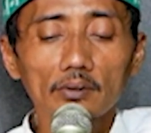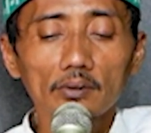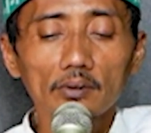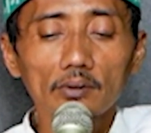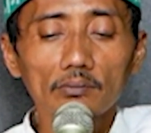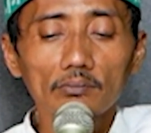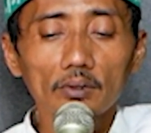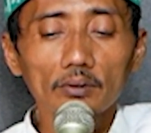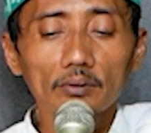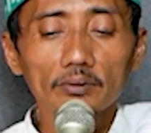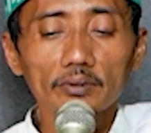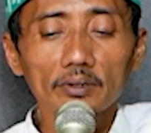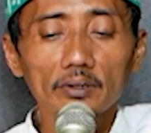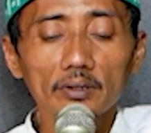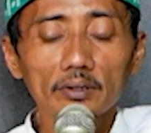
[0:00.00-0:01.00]
wa
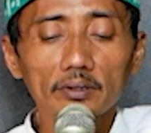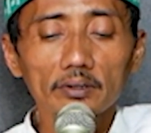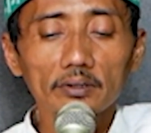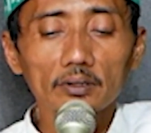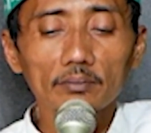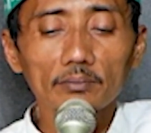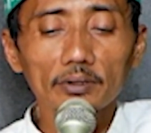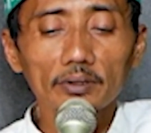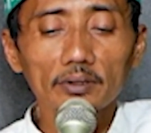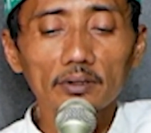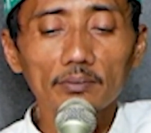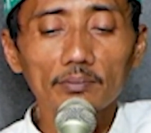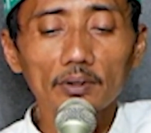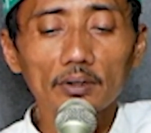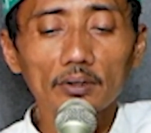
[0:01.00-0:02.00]
huna lan ing dalam kini
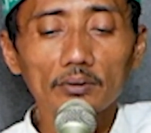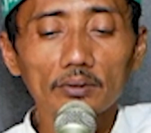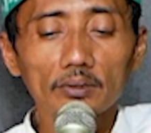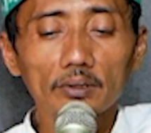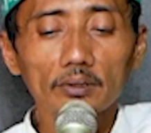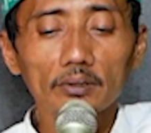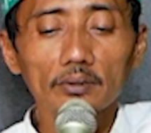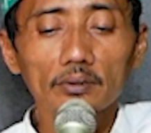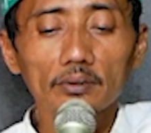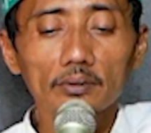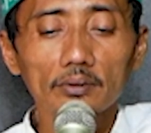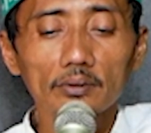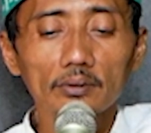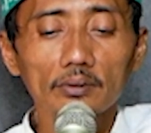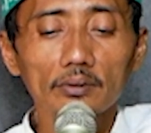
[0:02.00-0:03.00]
panggonan
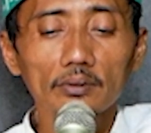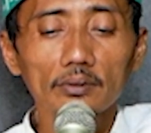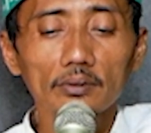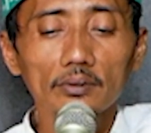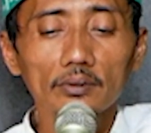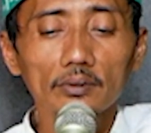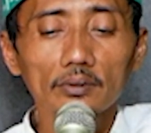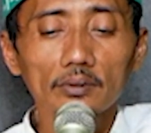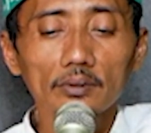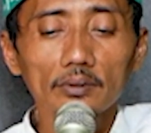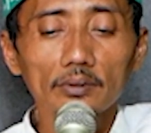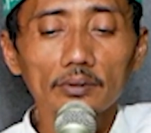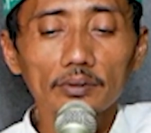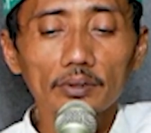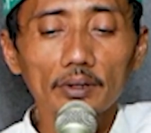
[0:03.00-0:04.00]

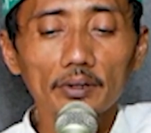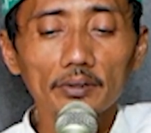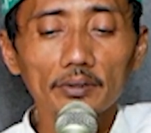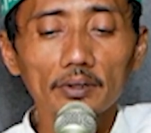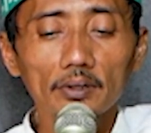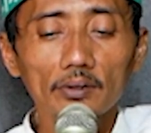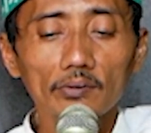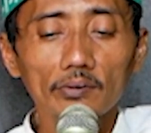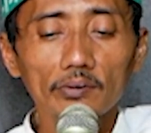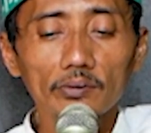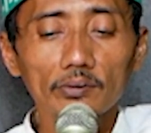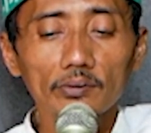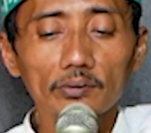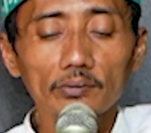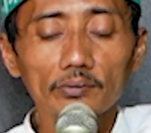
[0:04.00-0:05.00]

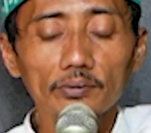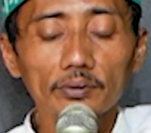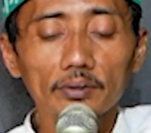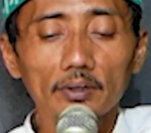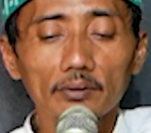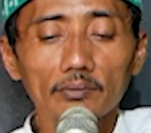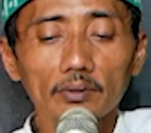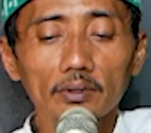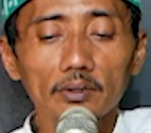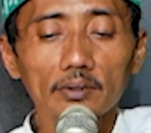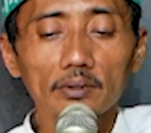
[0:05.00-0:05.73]
tahqiqatun udawi